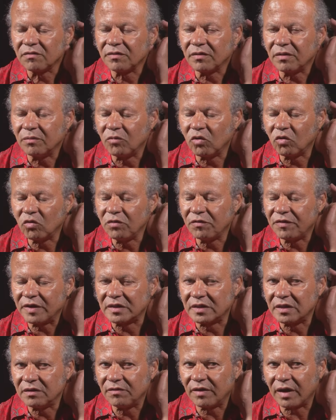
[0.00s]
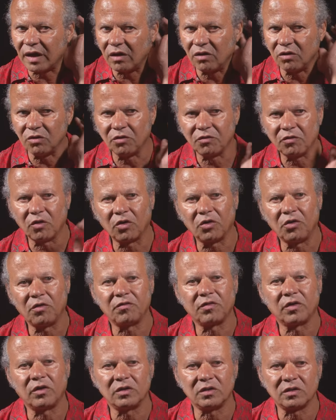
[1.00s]
beaucoup de festivals de
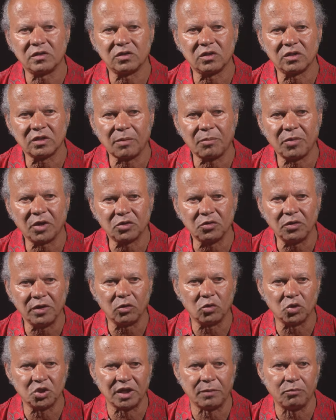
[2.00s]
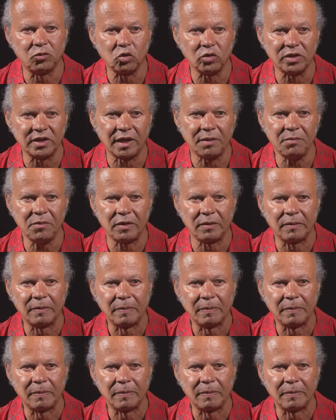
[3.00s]
Fort-de-France. J'appartenais au GEP Totem.